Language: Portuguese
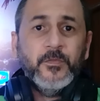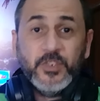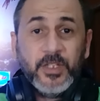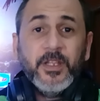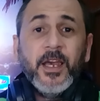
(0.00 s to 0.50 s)

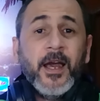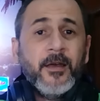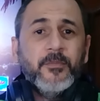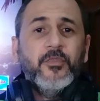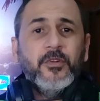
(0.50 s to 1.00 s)

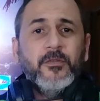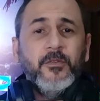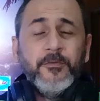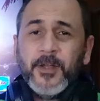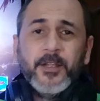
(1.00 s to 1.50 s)
GTA, porra,
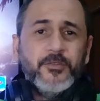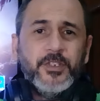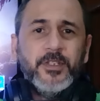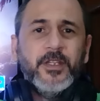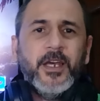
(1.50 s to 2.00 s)
vamos falar do
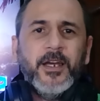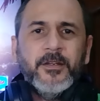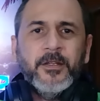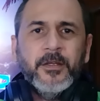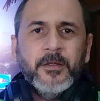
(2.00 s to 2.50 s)

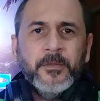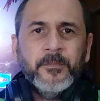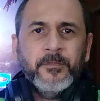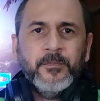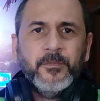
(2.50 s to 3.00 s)
GTA.
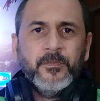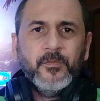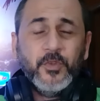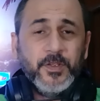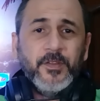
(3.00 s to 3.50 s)

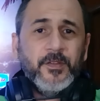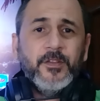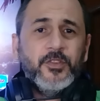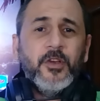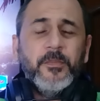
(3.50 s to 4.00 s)
Você se
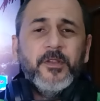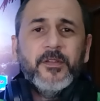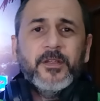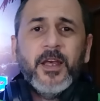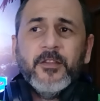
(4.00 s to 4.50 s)
sentiu
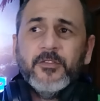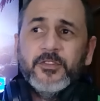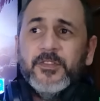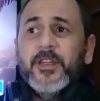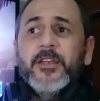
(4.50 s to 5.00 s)
representado
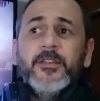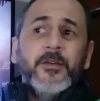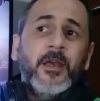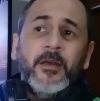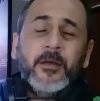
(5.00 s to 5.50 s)
de sair